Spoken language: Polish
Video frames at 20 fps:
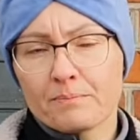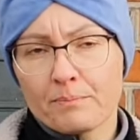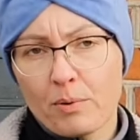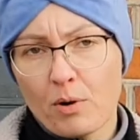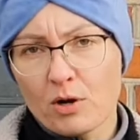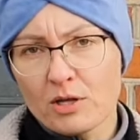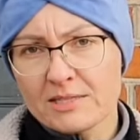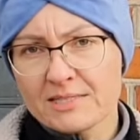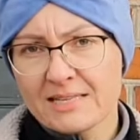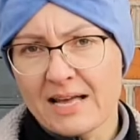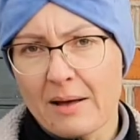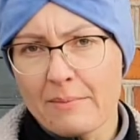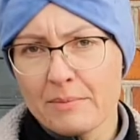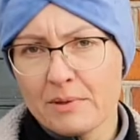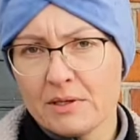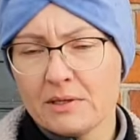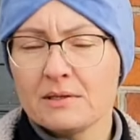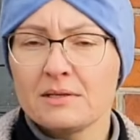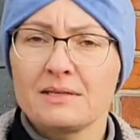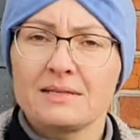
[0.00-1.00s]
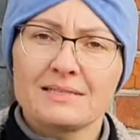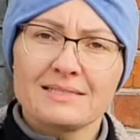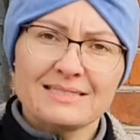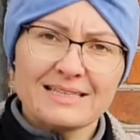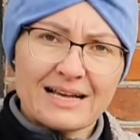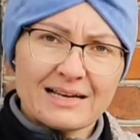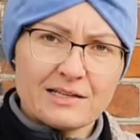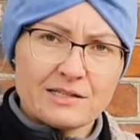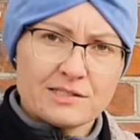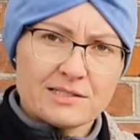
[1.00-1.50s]
polecamy
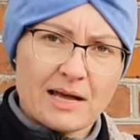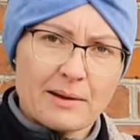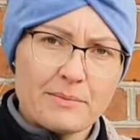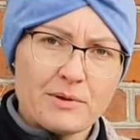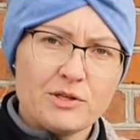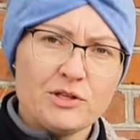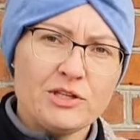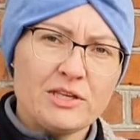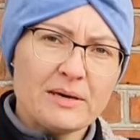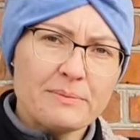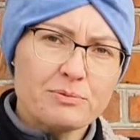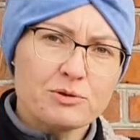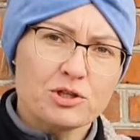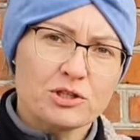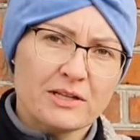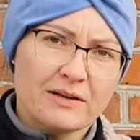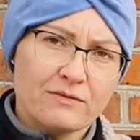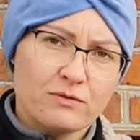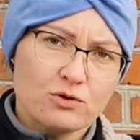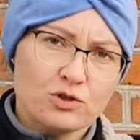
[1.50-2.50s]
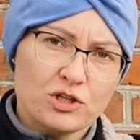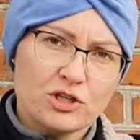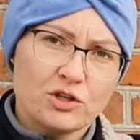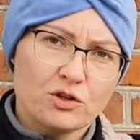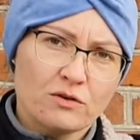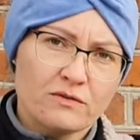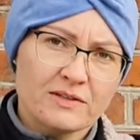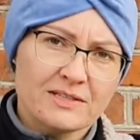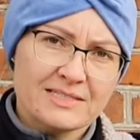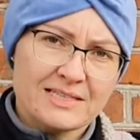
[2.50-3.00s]
zalecamy
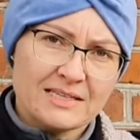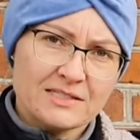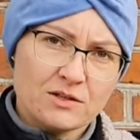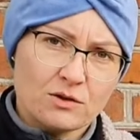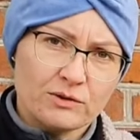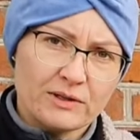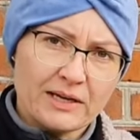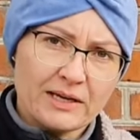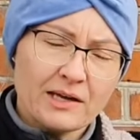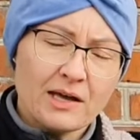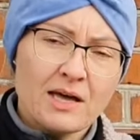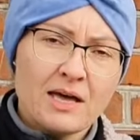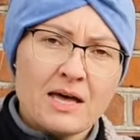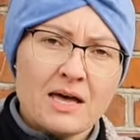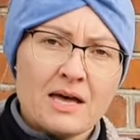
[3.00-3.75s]
nieprzenawożenie nowych sadzonek.